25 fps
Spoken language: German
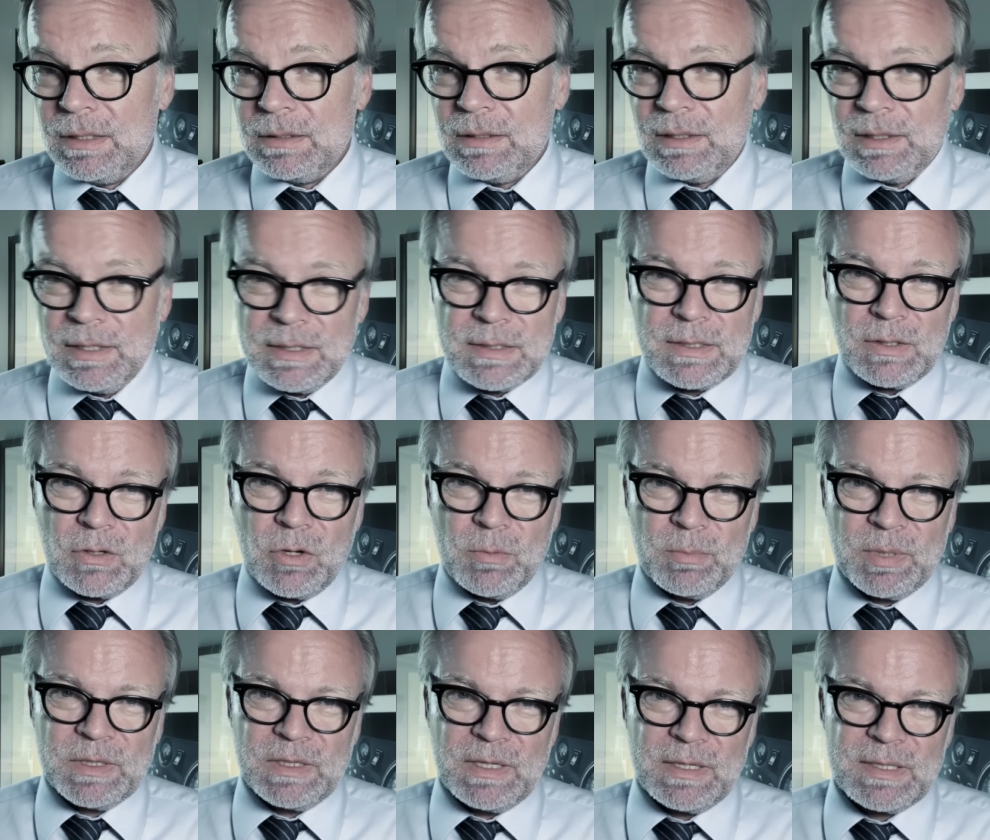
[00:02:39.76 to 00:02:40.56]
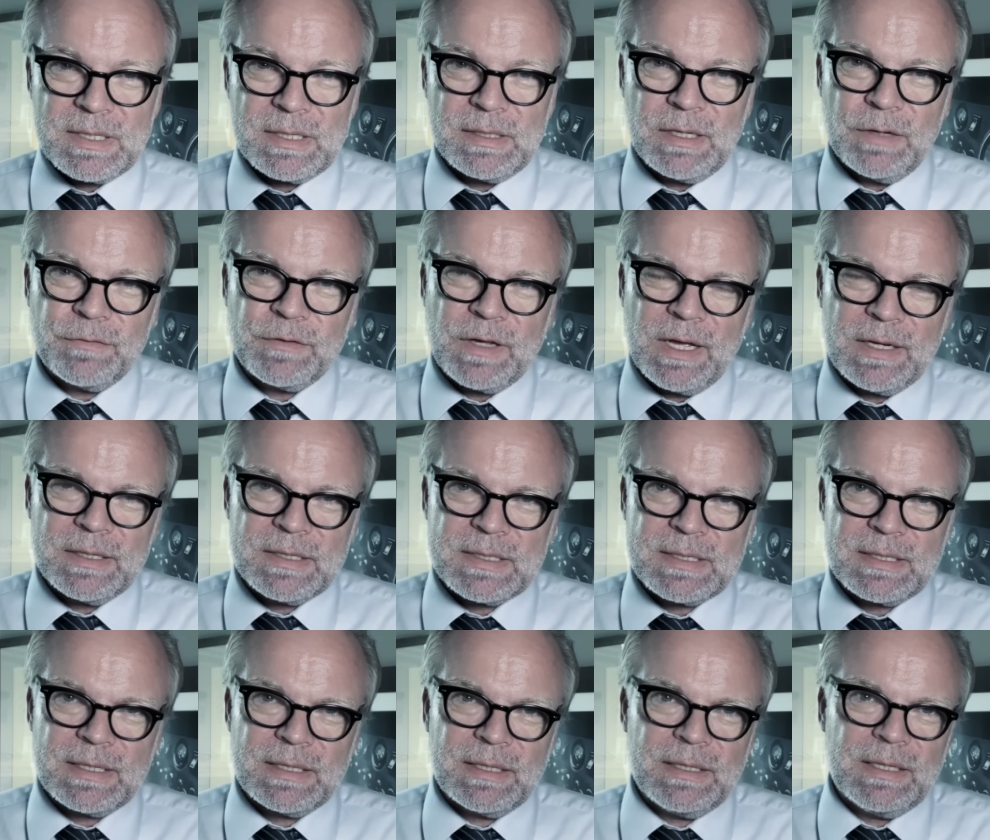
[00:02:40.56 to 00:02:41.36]
Die Lesekompetenz in
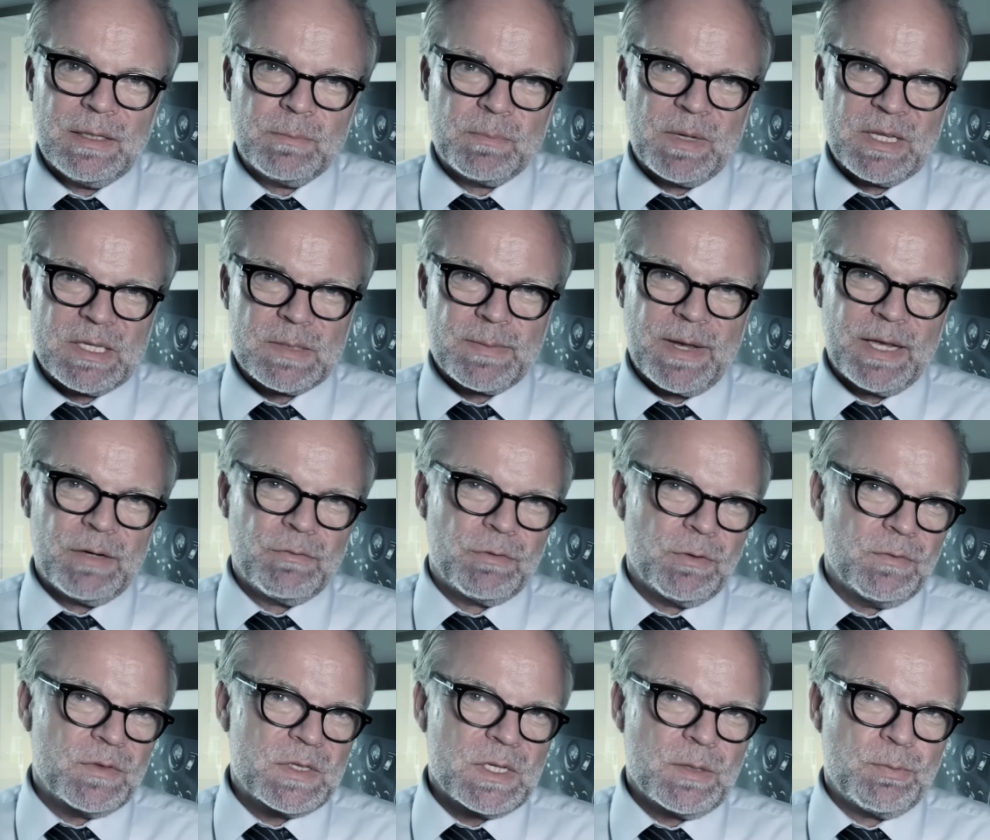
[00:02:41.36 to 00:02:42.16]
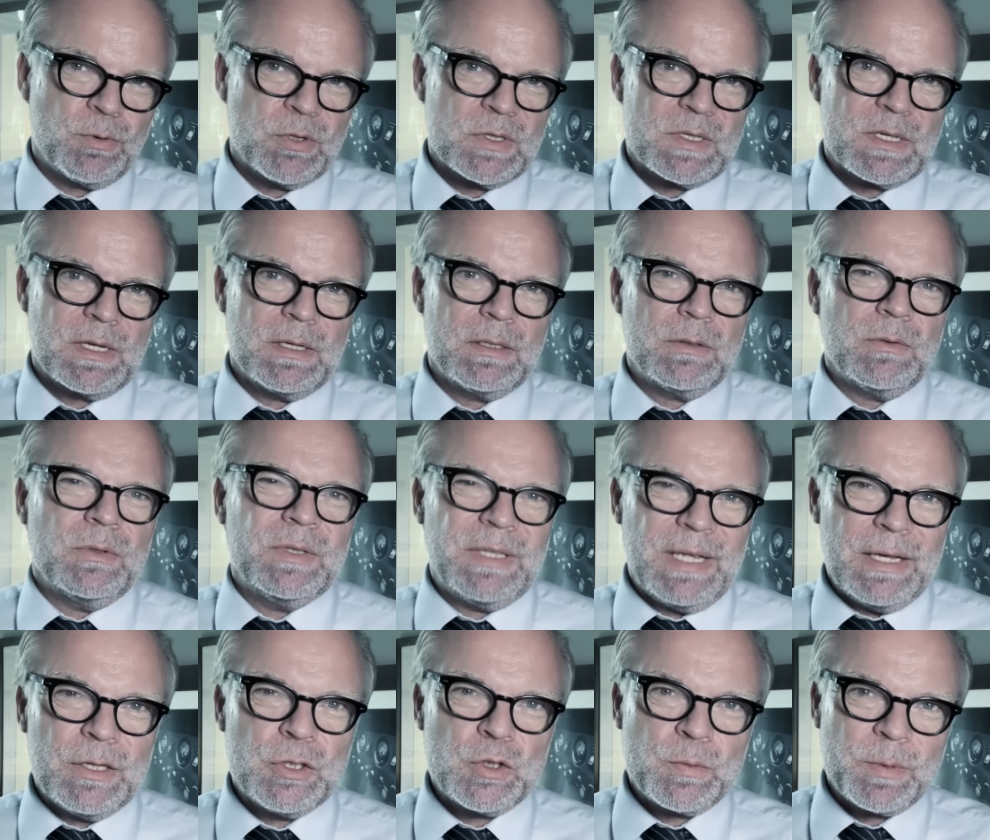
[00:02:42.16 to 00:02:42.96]
Afghanistan liegt bei 52 Prozent
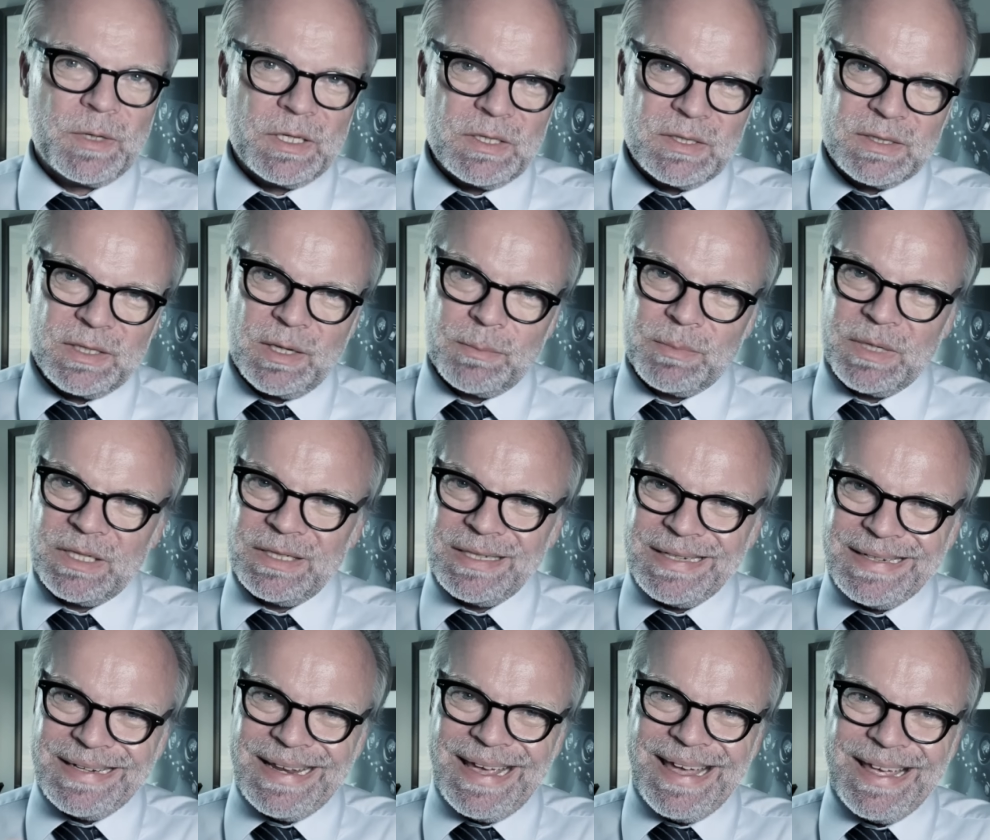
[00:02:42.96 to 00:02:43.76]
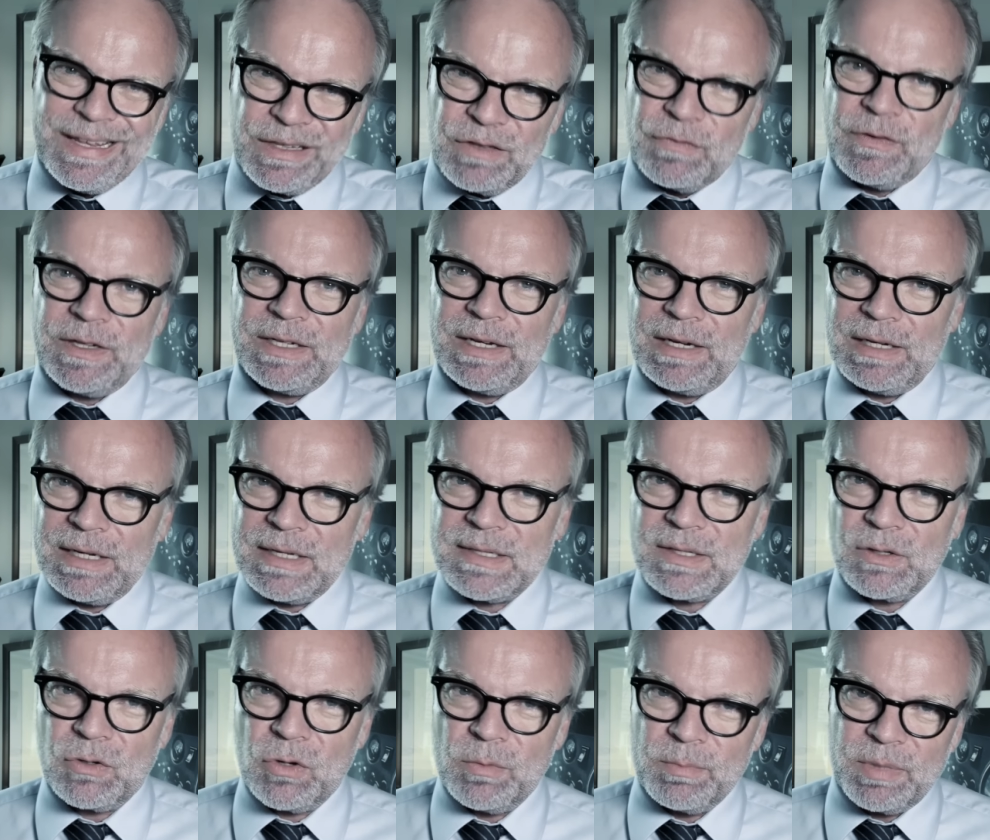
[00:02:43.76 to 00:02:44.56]
und entspricht damit in etwa der
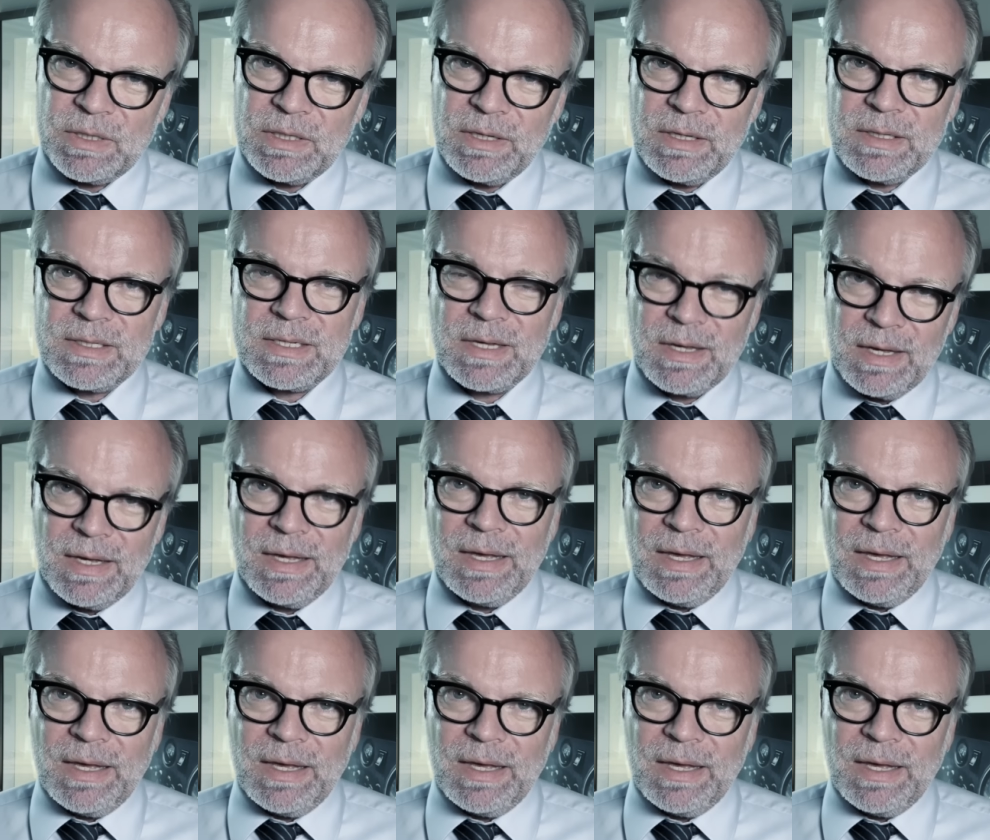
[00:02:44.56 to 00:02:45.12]
Lesekompetenz